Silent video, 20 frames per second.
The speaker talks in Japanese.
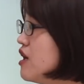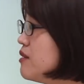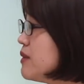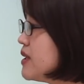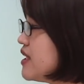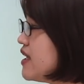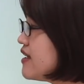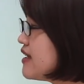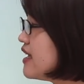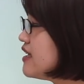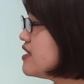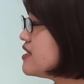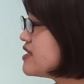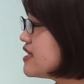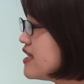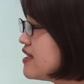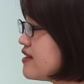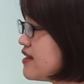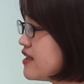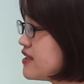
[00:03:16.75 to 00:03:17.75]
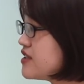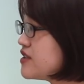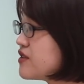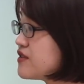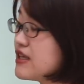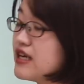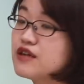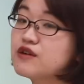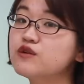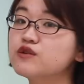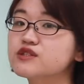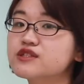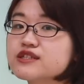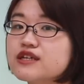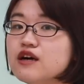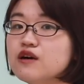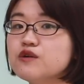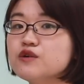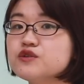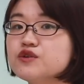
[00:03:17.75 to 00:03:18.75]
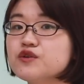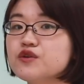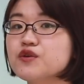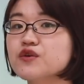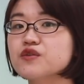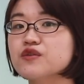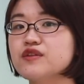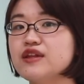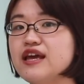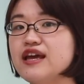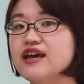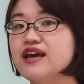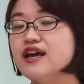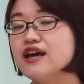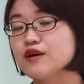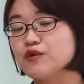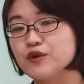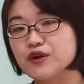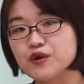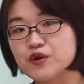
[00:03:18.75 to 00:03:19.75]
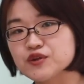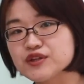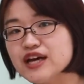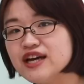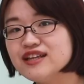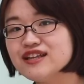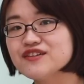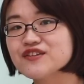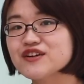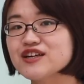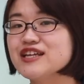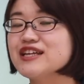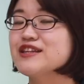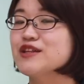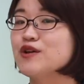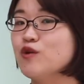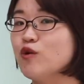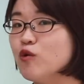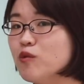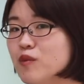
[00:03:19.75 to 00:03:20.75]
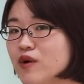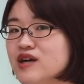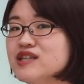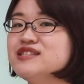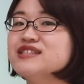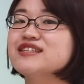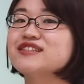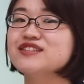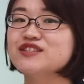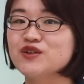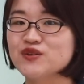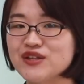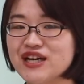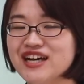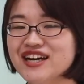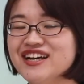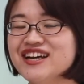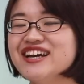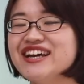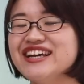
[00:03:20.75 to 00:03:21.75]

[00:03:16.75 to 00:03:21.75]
まあ、似た選択肢の単語を使うことによってこれ答えなのかなって思わせてくるような、